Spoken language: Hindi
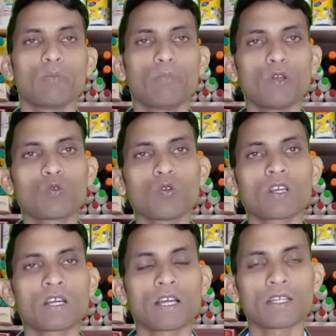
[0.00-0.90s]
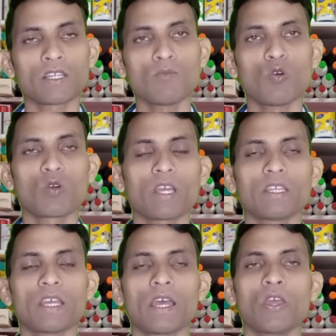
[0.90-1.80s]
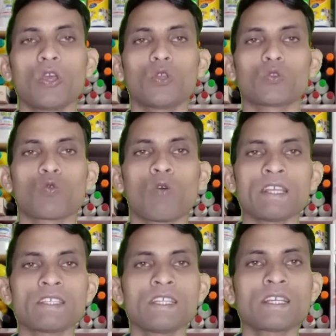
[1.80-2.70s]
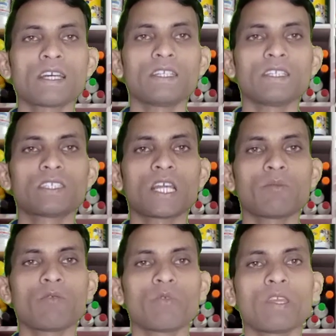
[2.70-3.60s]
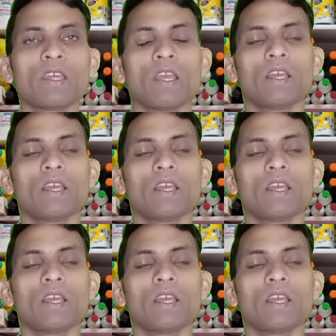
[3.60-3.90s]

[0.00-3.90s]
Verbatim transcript: बिल्कुल ख़त्म हो गई है तो वैसी कंडीशन में भी